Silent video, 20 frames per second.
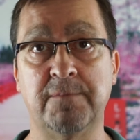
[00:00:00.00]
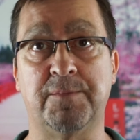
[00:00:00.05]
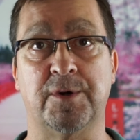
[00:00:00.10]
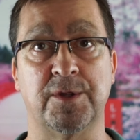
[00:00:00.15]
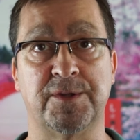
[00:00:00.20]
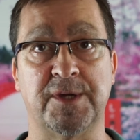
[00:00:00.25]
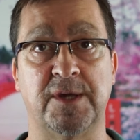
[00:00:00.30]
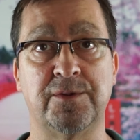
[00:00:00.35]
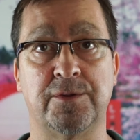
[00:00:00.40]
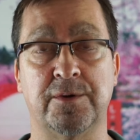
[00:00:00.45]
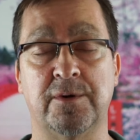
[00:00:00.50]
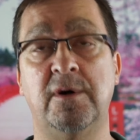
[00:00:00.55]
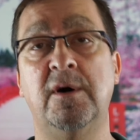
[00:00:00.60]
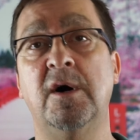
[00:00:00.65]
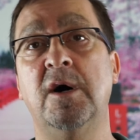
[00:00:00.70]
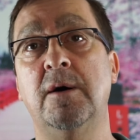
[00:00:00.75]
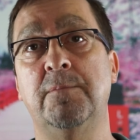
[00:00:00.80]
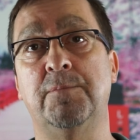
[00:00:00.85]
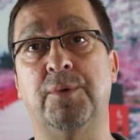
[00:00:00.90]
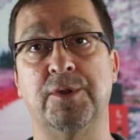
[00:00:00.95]
por lo tanto
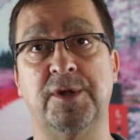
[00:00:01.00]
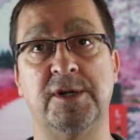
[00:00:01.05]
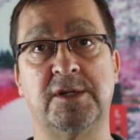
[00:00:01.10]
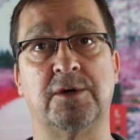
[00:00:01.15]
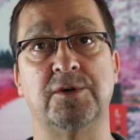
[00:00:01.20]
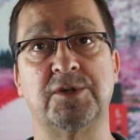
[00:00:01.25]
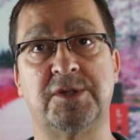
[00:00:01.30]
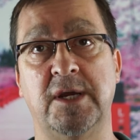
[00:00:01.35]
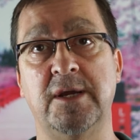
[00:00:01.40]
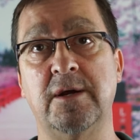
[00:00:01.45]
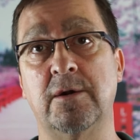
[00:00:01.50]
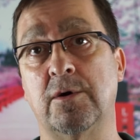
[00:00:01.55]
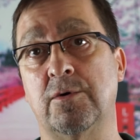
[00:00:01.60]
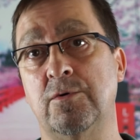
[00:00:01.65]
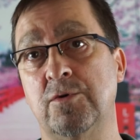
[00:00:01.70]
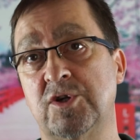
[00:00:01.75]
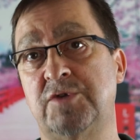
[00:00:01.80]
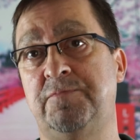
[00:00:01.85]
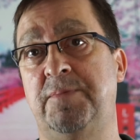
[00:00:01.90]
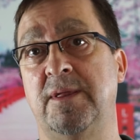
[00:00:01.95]
podréis conseguirlo con
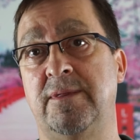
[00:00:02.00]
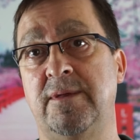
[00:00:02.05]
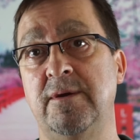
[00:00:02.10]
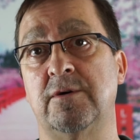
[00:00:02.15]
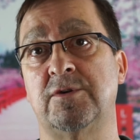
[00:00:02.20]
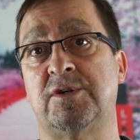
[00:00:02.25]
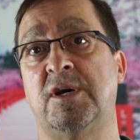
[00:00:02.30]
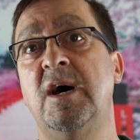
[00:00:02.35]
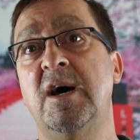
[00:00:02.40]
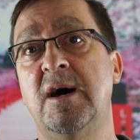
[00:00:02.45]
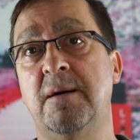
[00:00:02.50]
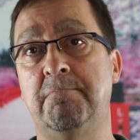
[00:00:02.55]
unos precios